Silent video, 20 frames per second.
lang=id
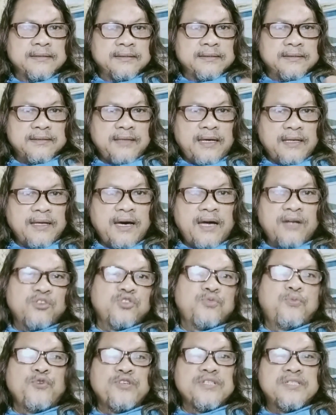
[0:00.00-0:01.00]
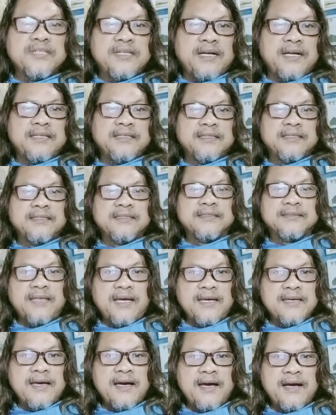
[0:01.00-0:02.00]
Tadarus puisi kali ini
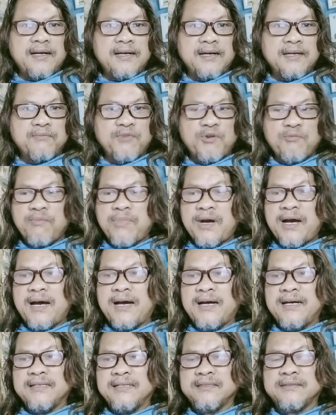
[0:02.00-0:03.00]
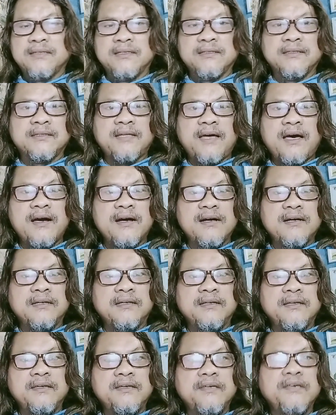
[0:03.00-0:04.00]
saya akan membahas tentang
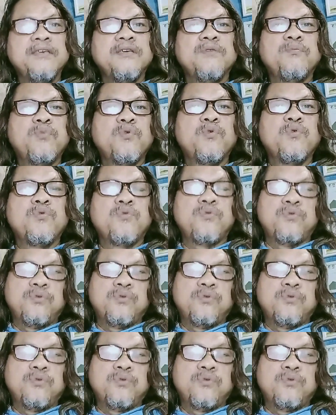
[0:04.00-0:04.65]
ibu.